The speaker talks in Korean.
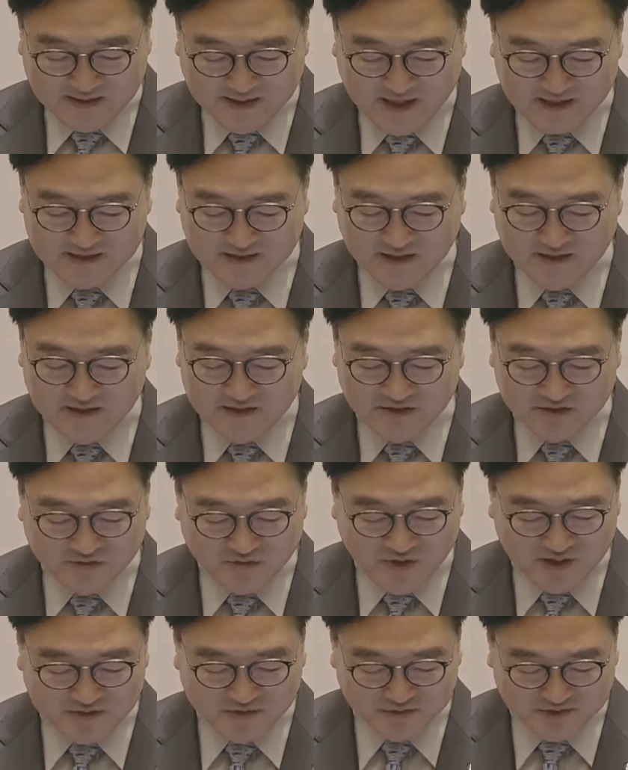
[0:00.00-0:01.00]
각자의
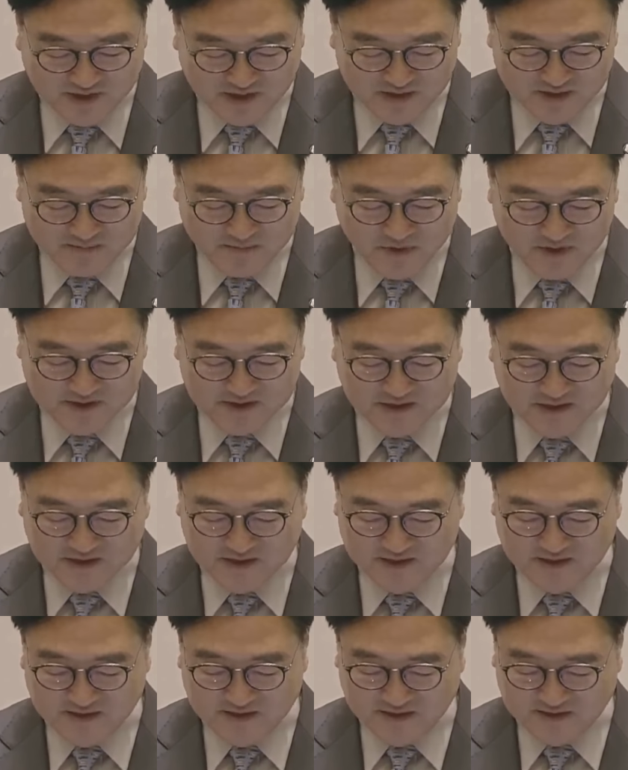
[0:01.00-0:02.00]
뜻과 주장을
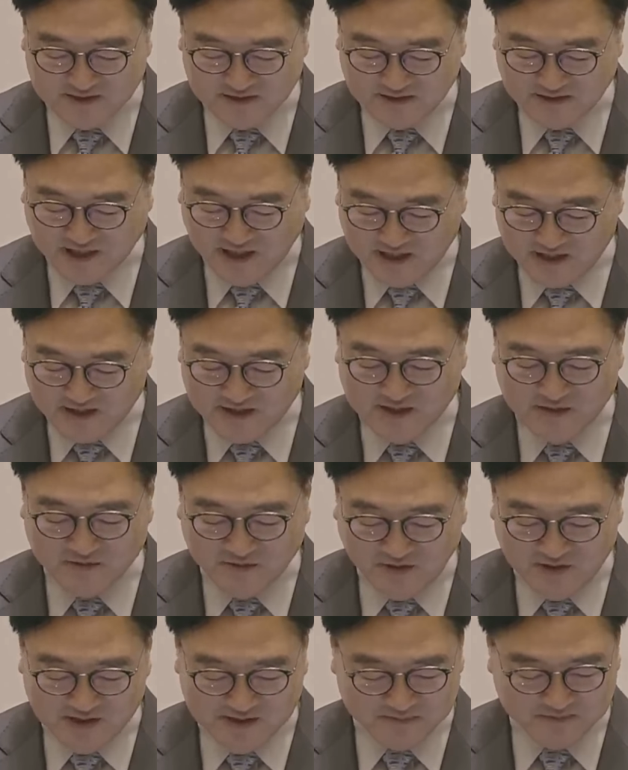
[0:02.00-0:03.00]
펼치시는 것은 당연한
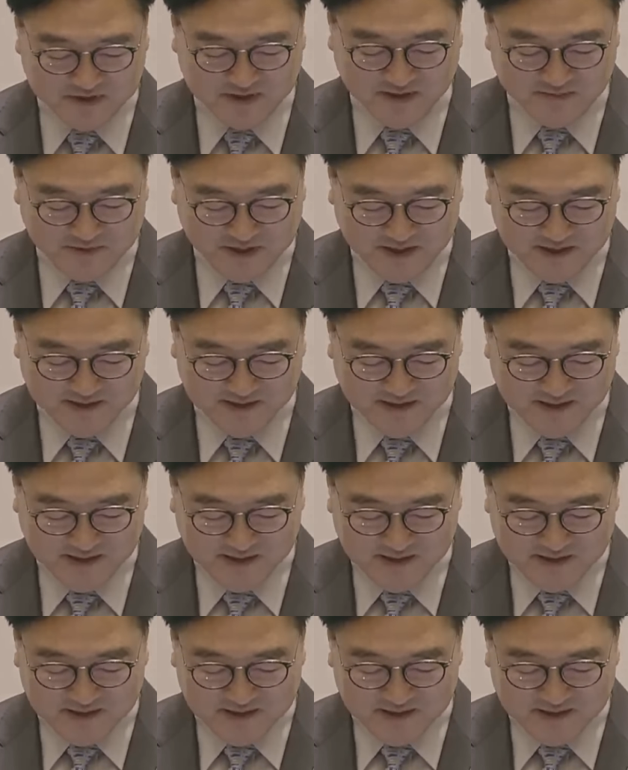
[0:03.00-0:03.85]
권리입니다만